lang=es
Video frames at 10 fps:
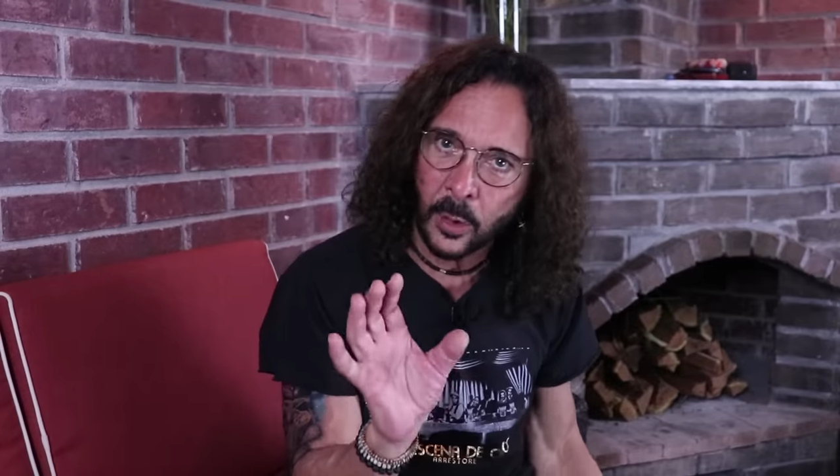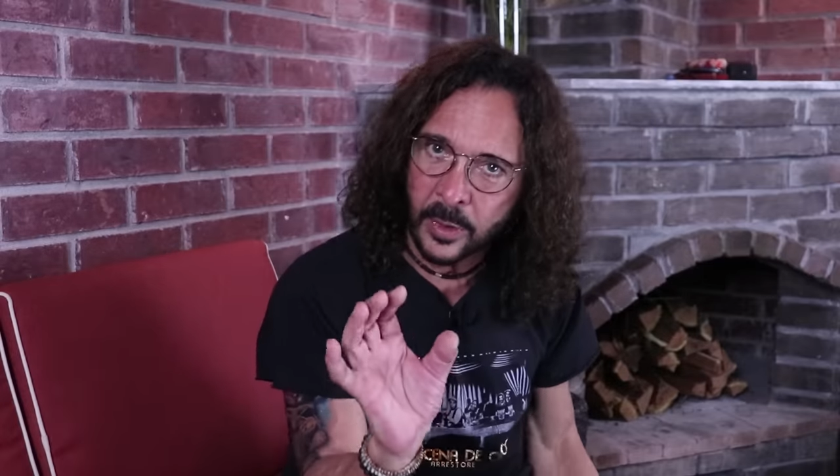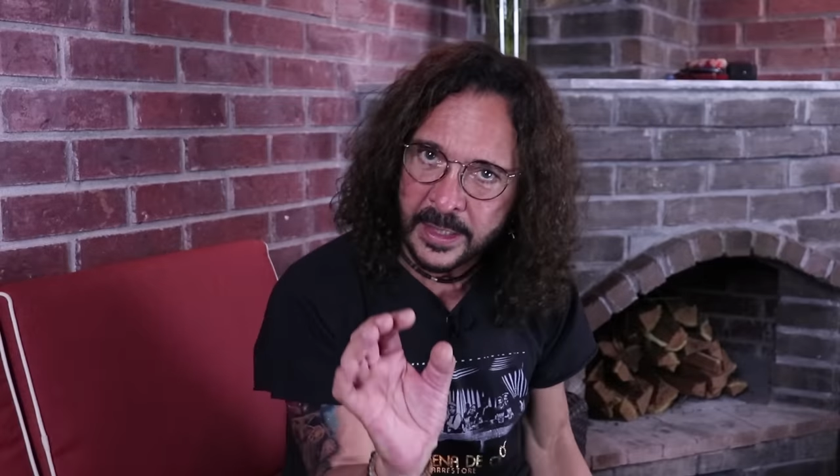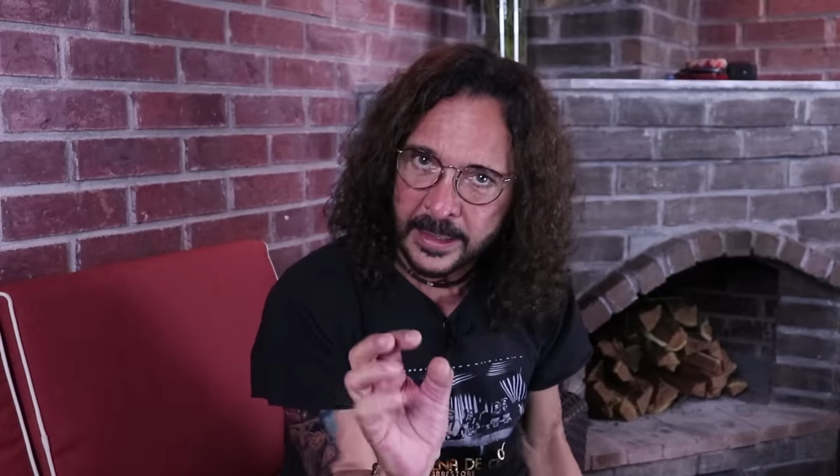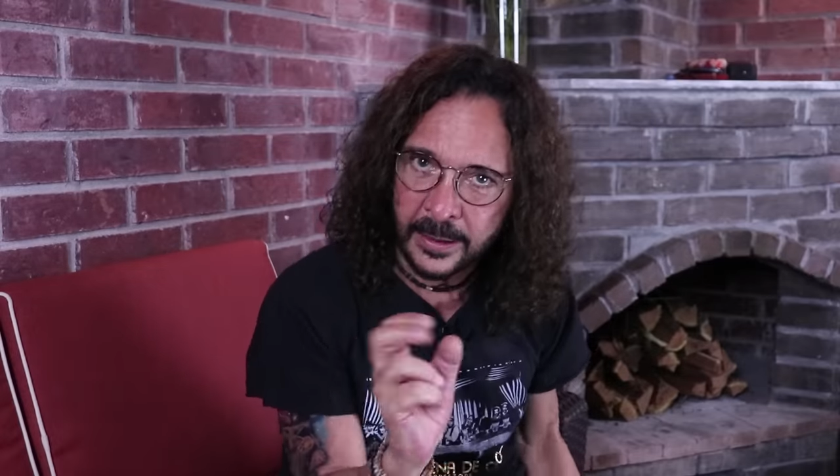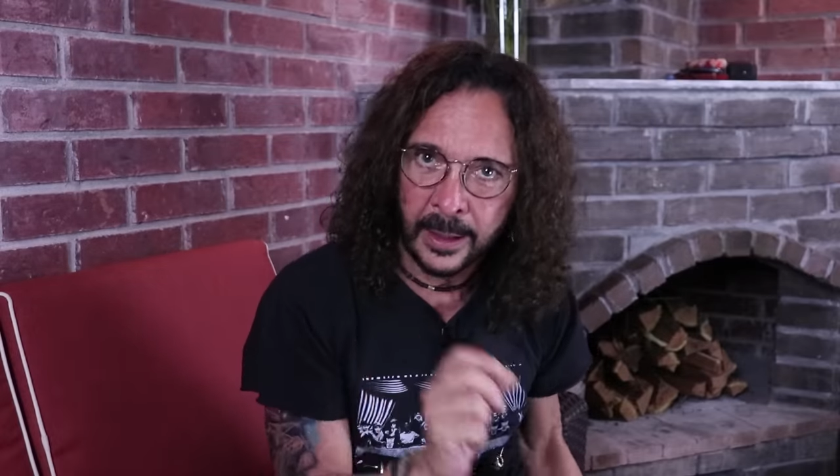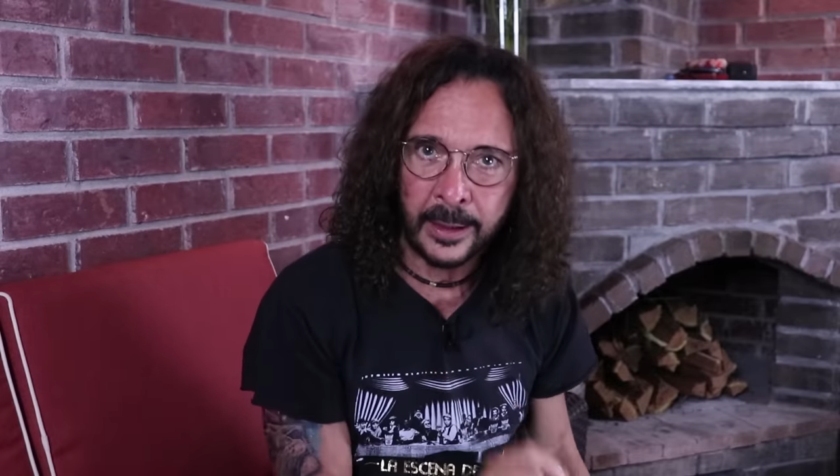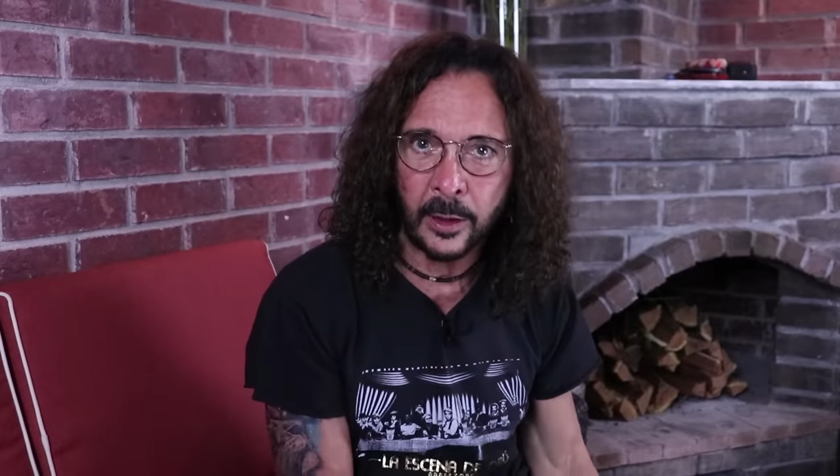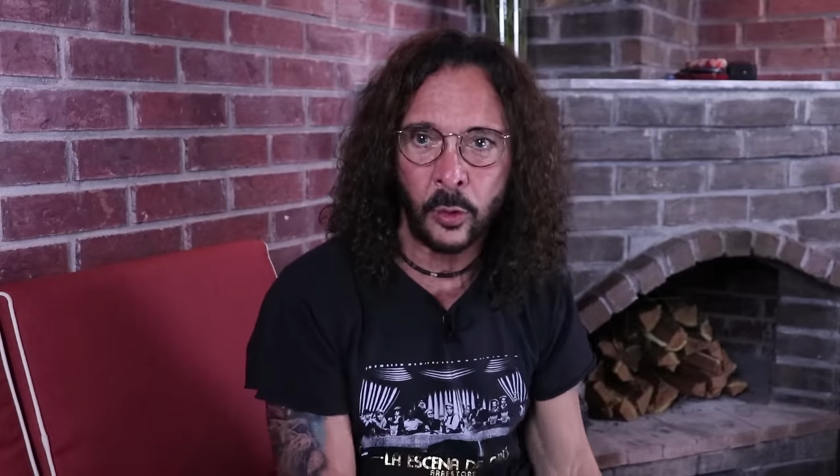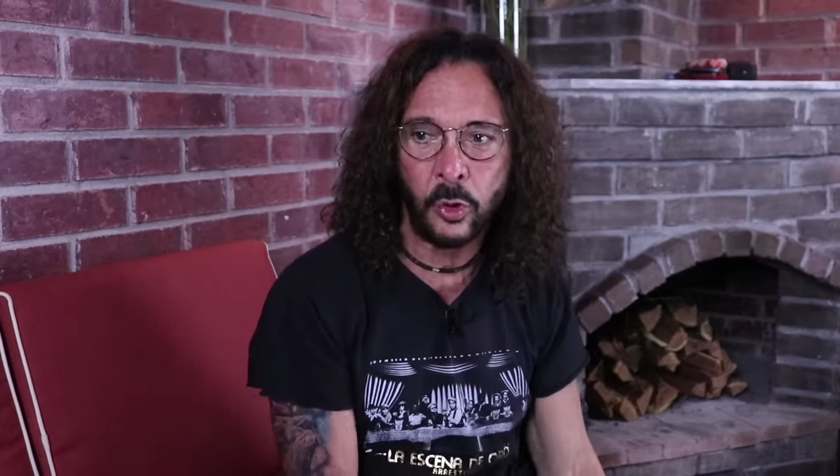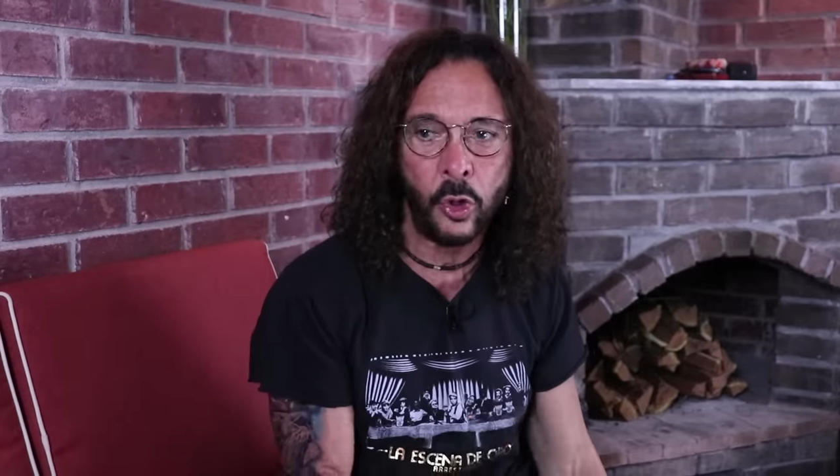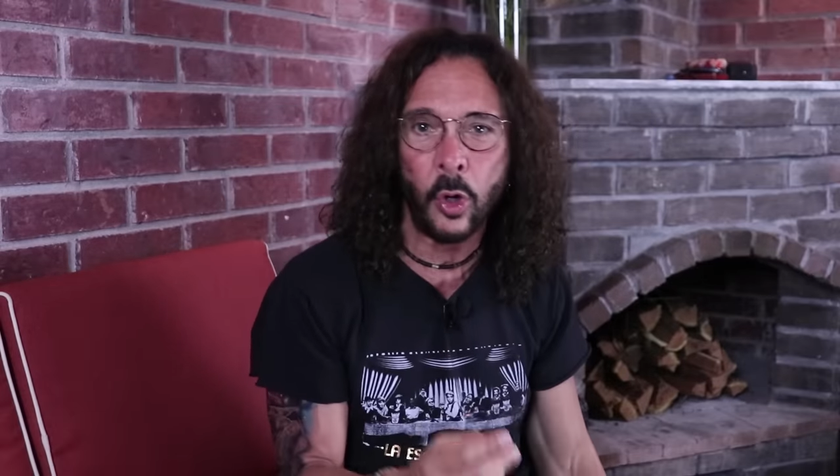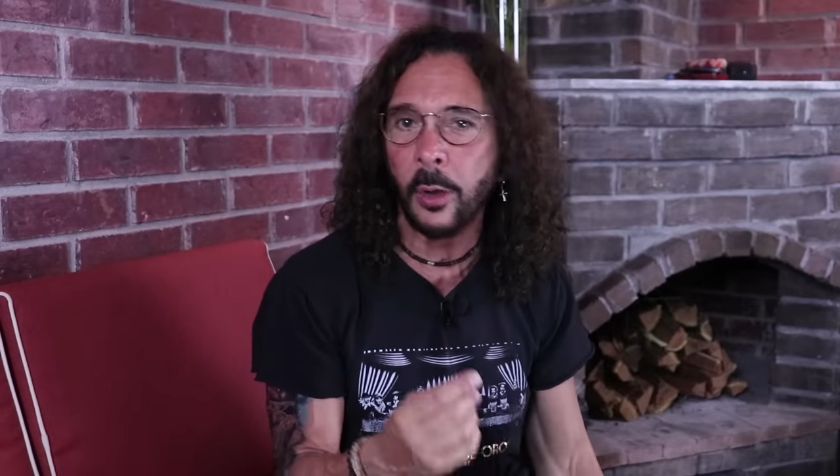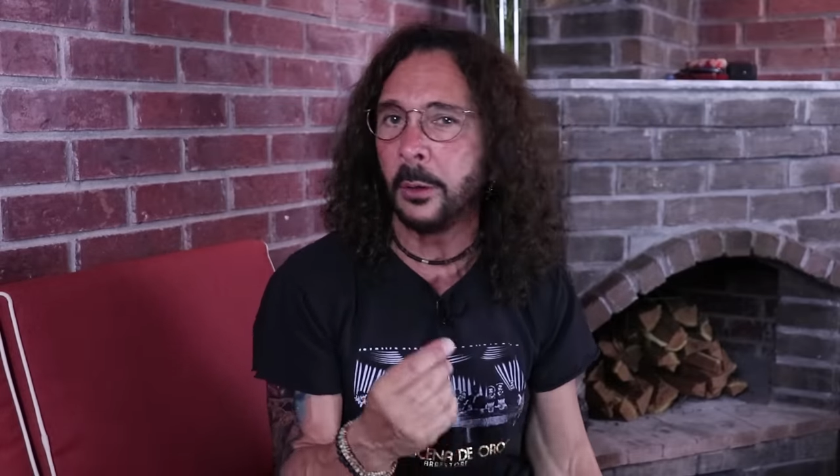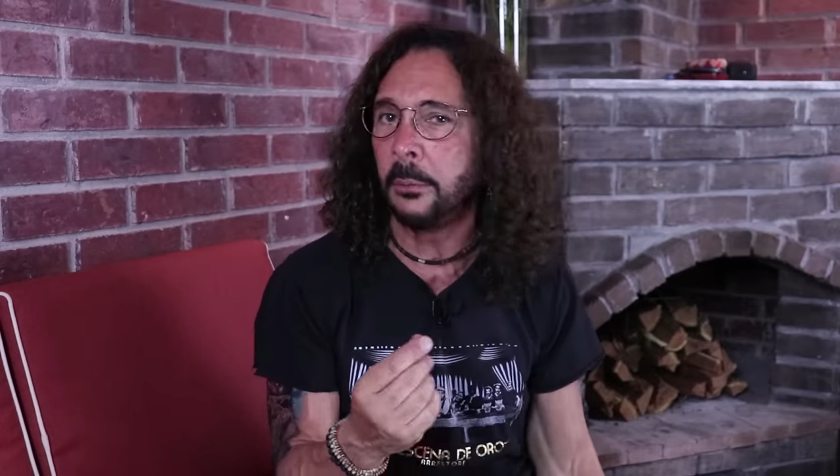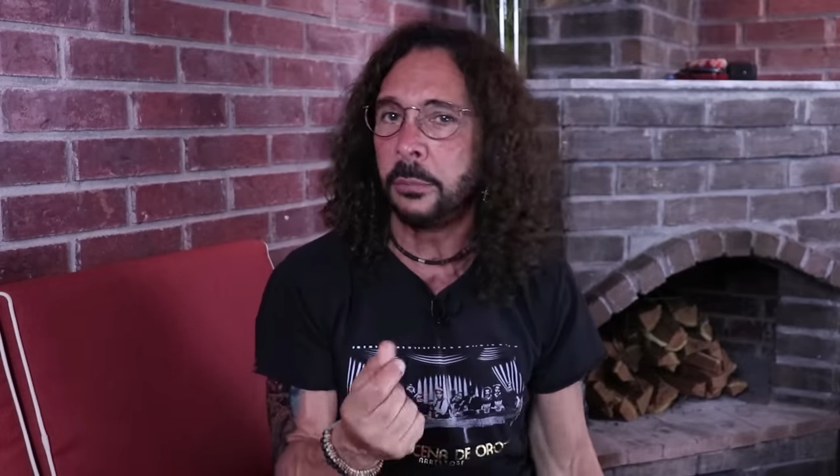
algo así trágico, no,